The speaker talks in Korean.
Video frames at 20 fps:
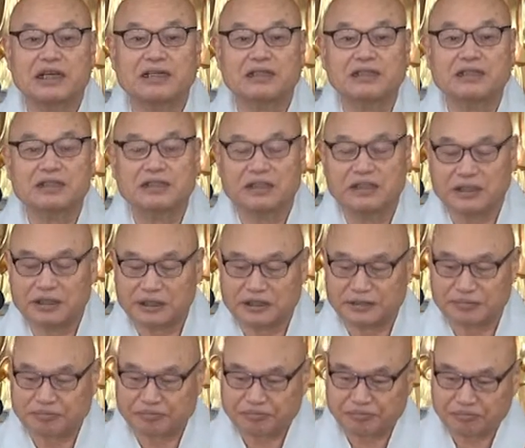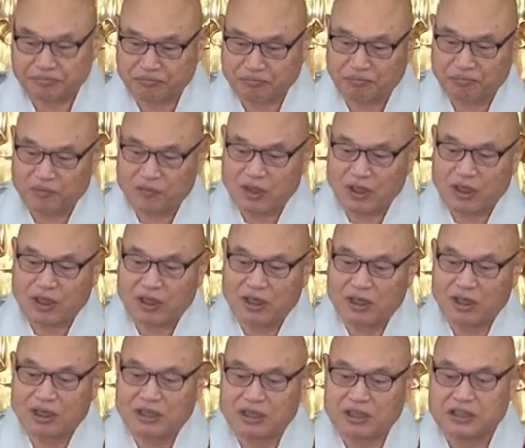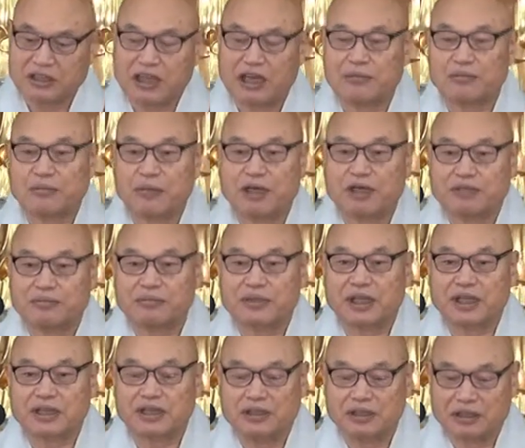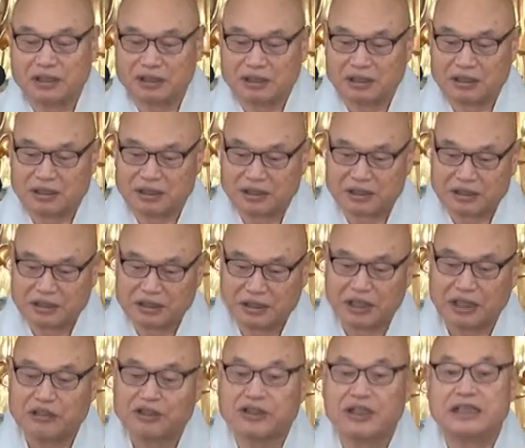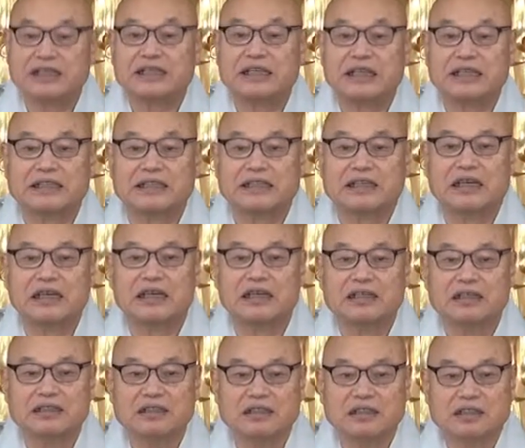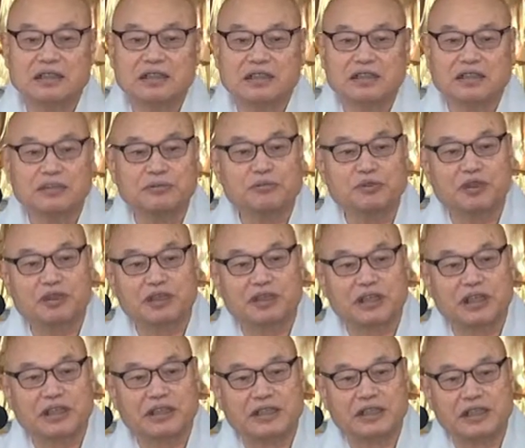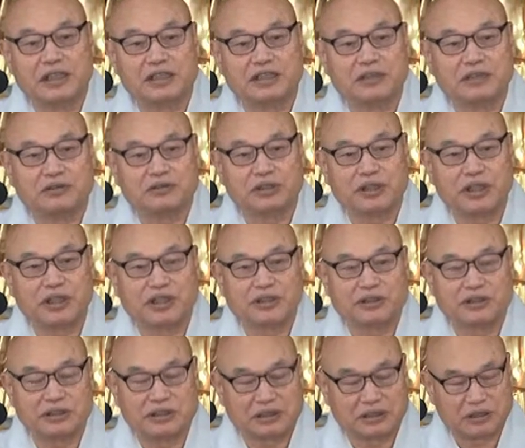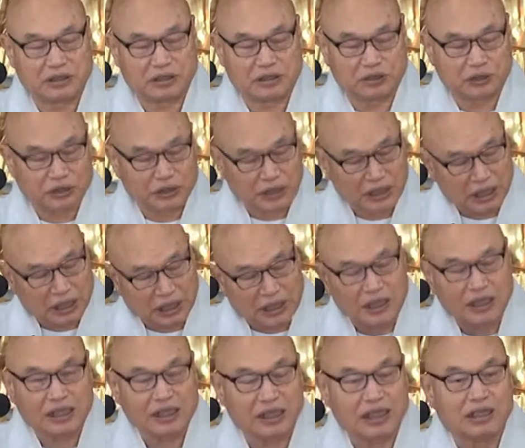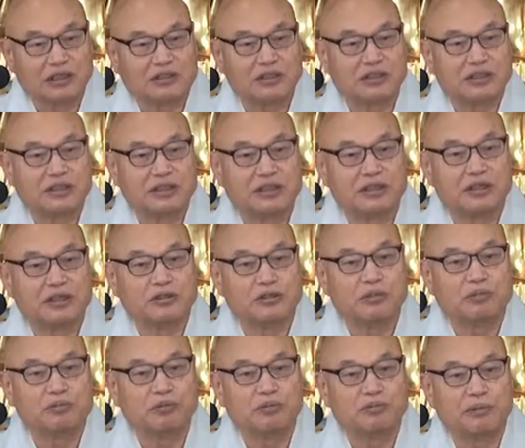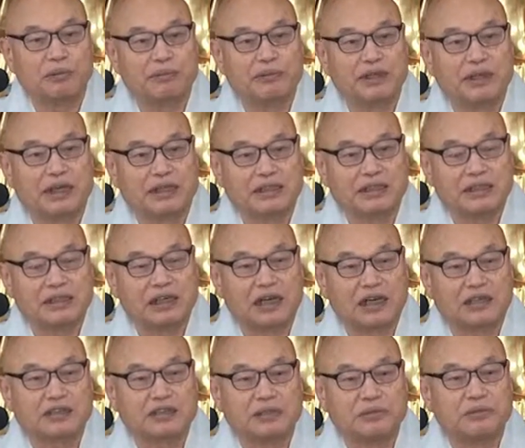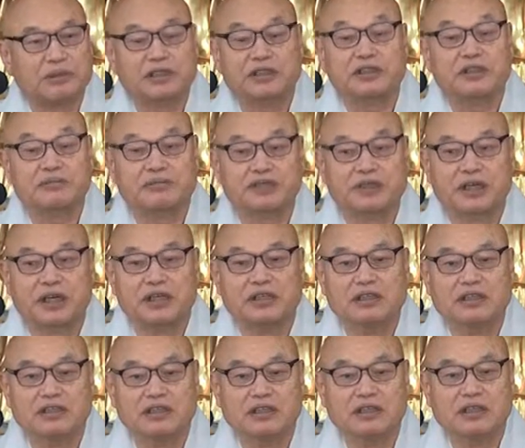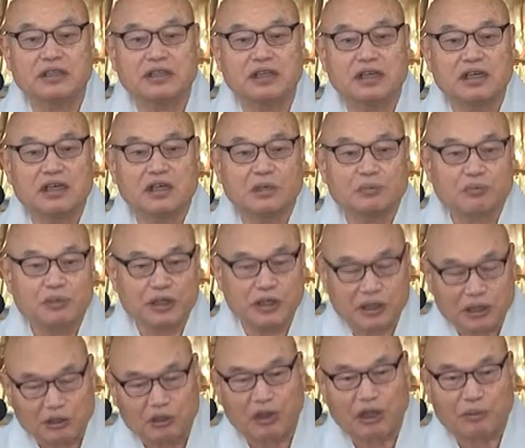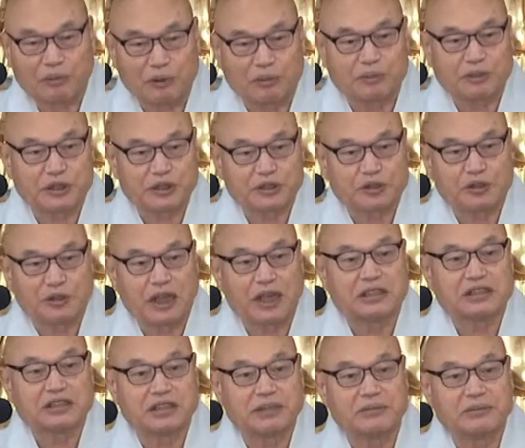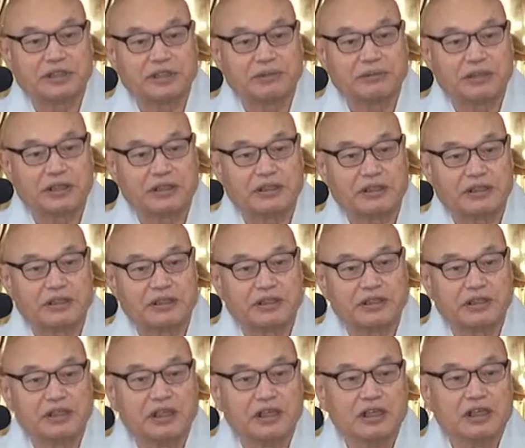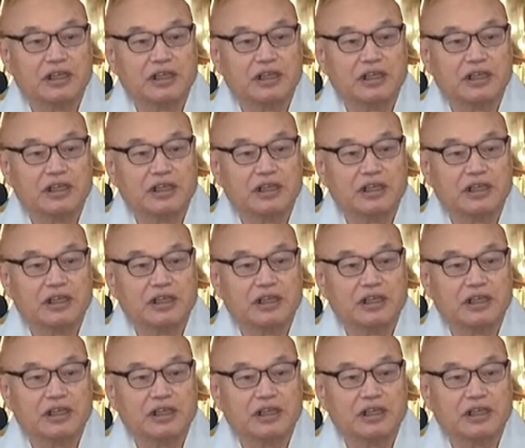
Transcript: 게 아니야. 어. 의한 바 없다. 어. 자유자재하니까 그 물건에 대해서 우리가 소상하게 알고 있어야 돼. 우리 불법의 가장 강점이 그겁니다. 어. 뭐 인과의 법칙도 강점이지만은